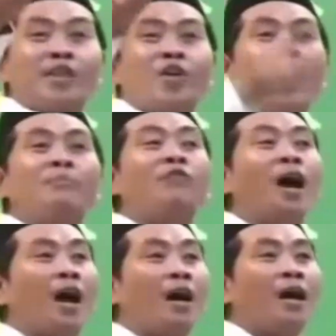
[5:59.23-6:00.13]
mewah
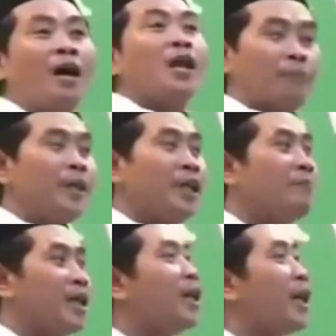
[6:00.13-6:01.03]
lebih nikmat
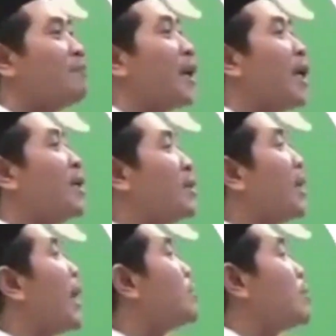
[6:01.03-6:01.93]
daripada di
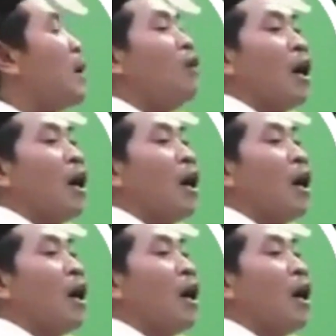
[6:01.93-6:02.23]
tengah sawah.